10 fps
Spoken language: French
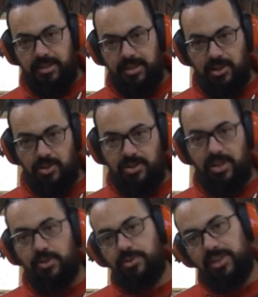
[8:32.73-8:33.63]
des grandes
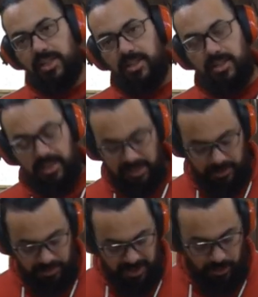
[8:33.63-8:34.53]
d'un côté et
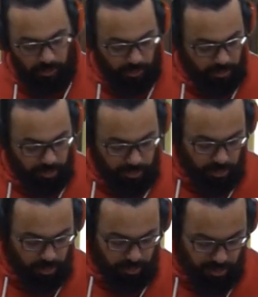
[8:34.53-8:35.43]
des petites de l'autre
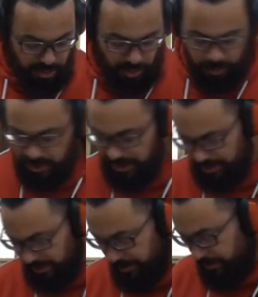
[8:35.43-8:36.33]
plutôt que plusieurs
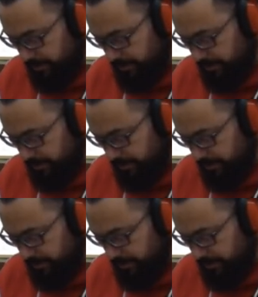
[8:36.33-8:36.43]
petites.